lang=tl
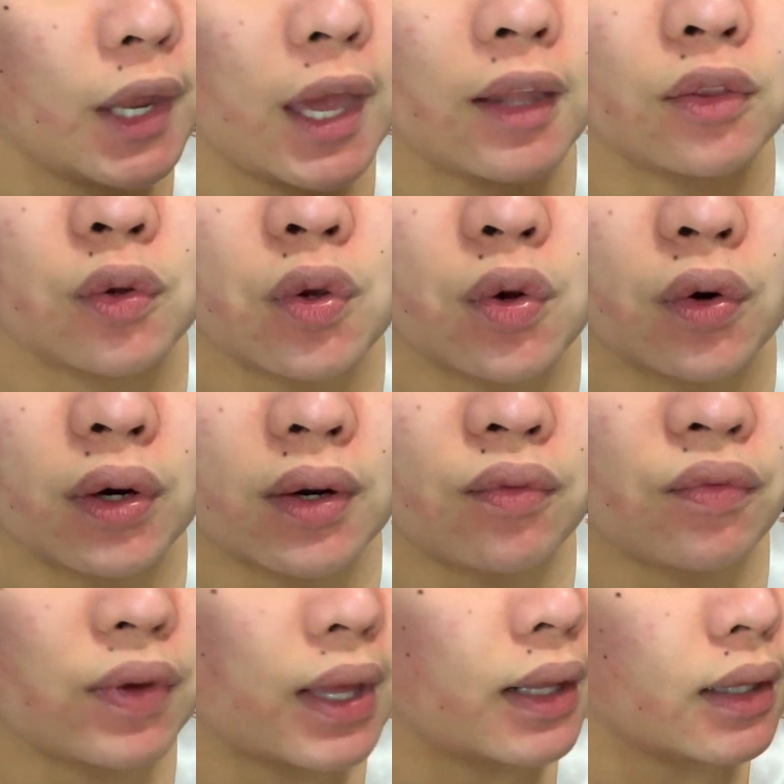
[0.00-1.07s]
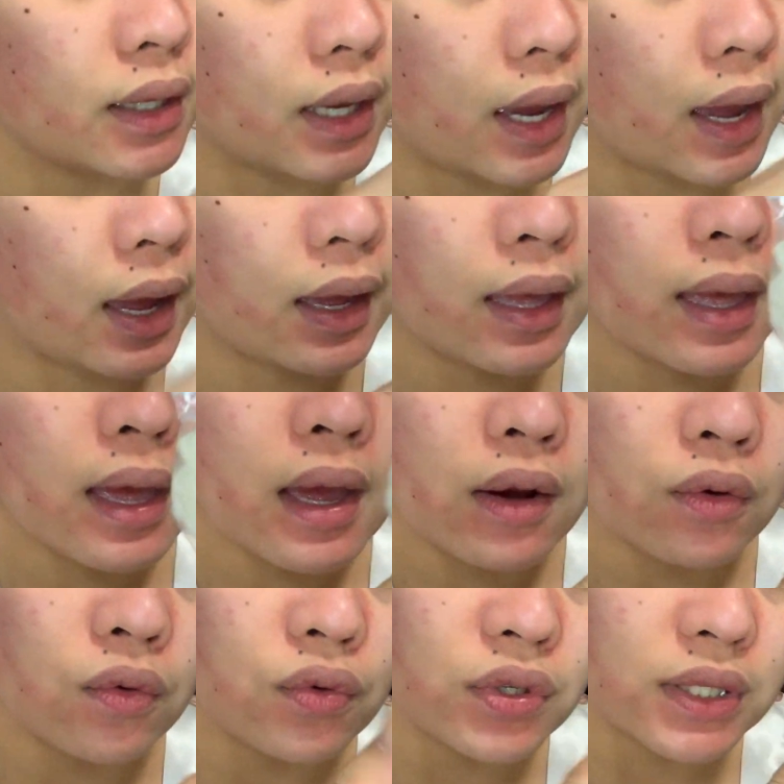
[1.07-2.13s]
ito yung refill niya
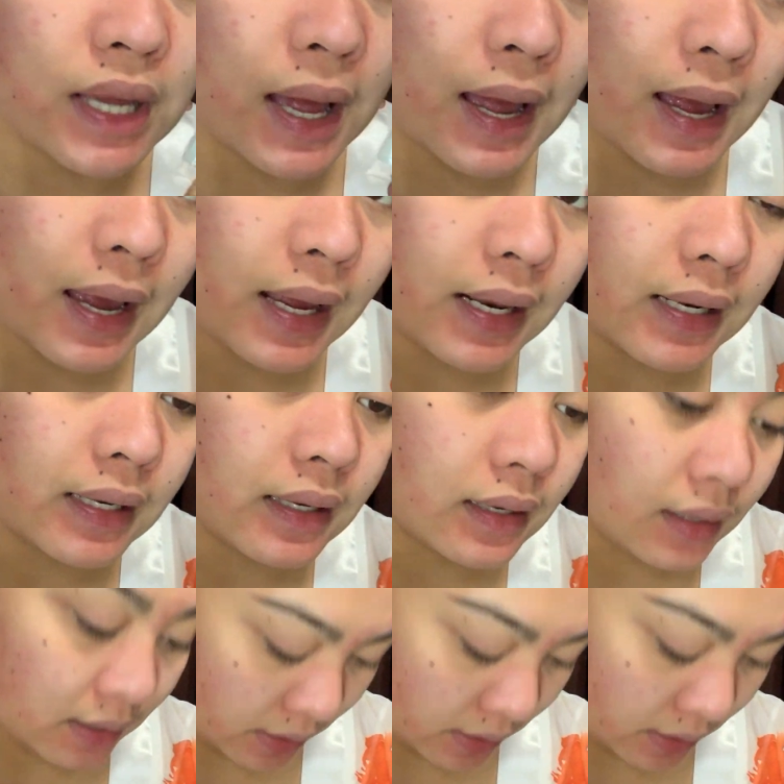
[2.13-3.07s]
kung saan